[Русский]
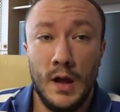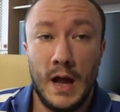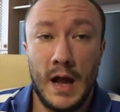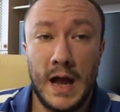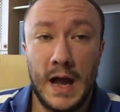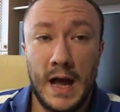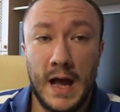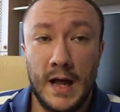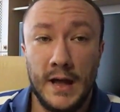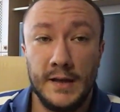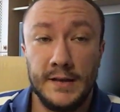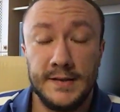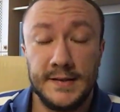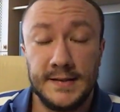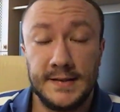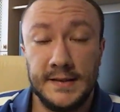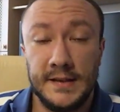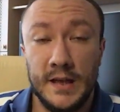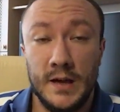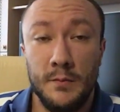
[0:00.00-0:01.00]
А
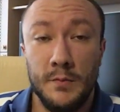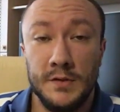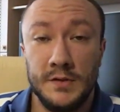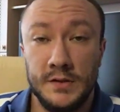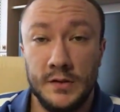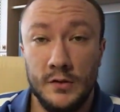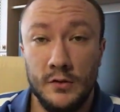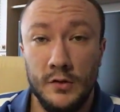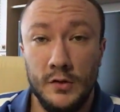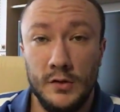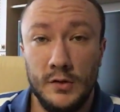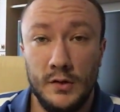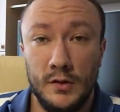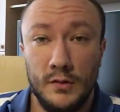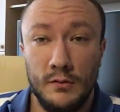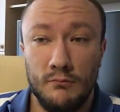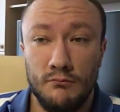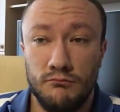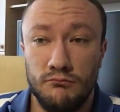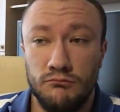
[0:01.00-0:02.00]
термин
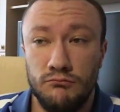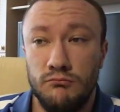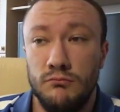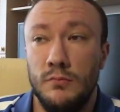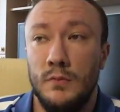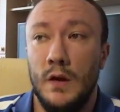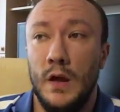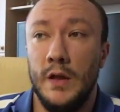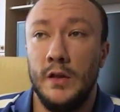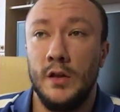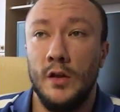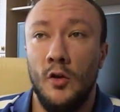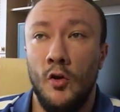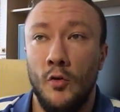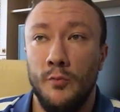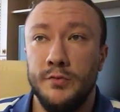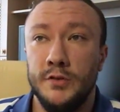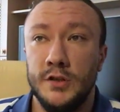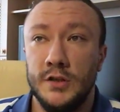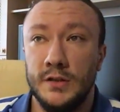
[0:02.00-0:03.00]
стероиды – это
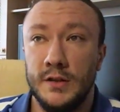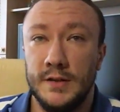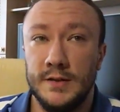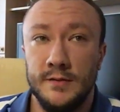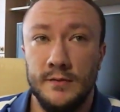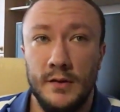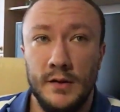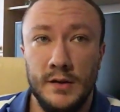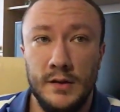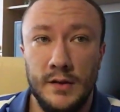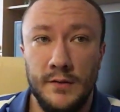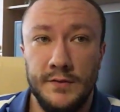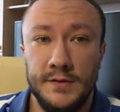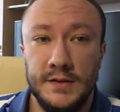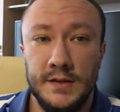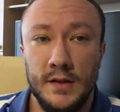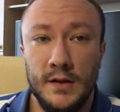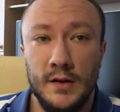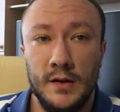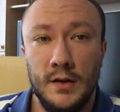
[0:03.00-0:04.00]
общее название
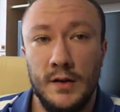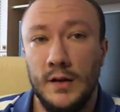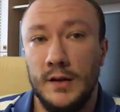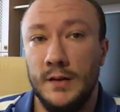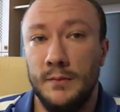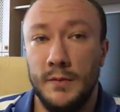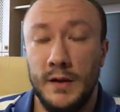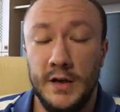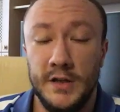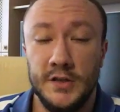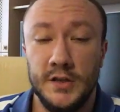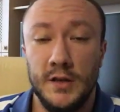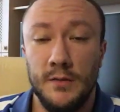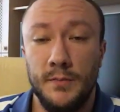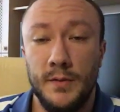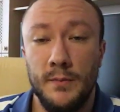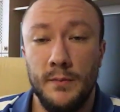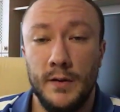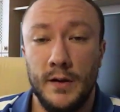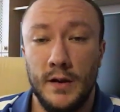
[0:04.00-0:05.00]
всех анаболических
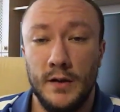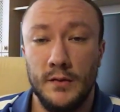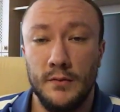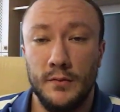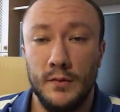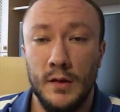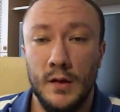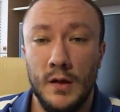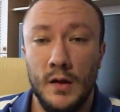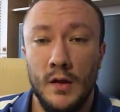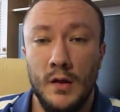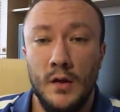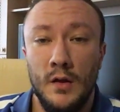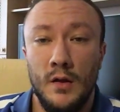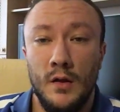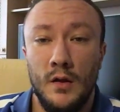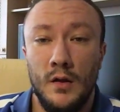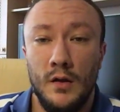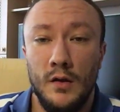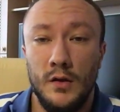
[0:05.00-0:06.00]
препаратов.
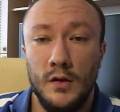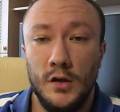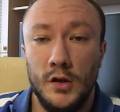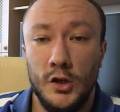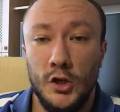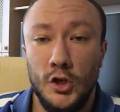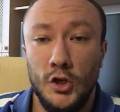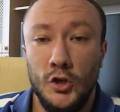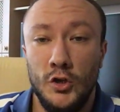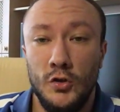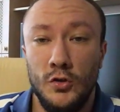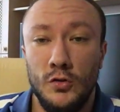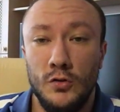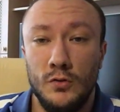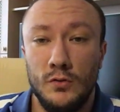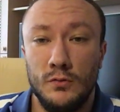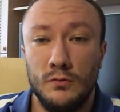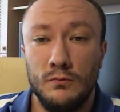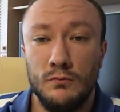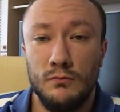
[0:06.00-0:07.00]

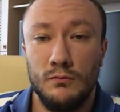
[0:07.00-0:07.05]
И